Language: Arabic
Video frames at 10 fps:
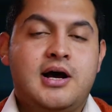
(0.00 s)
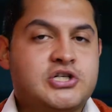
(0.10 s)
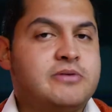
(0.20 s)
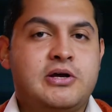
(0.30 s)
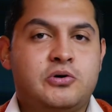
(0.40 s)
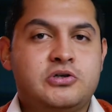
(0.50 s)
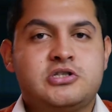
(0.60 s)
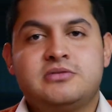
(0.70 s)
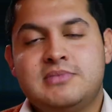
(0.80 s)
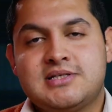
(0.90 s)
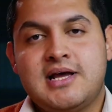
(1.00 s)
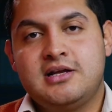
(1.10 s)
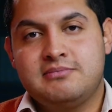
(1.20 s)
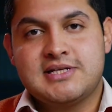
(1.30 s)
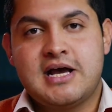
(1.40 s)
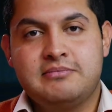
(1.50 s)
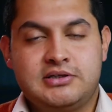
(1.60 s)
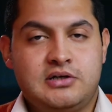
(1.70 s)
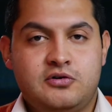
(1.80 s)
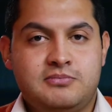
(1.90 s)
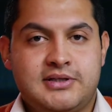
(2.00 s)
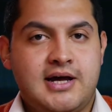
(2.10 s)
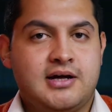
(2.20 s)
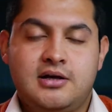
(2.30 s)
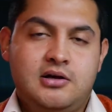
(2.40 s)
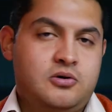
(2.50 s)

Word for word: عشان ما يكونش مستهلك مساحه من التليفون بتاعك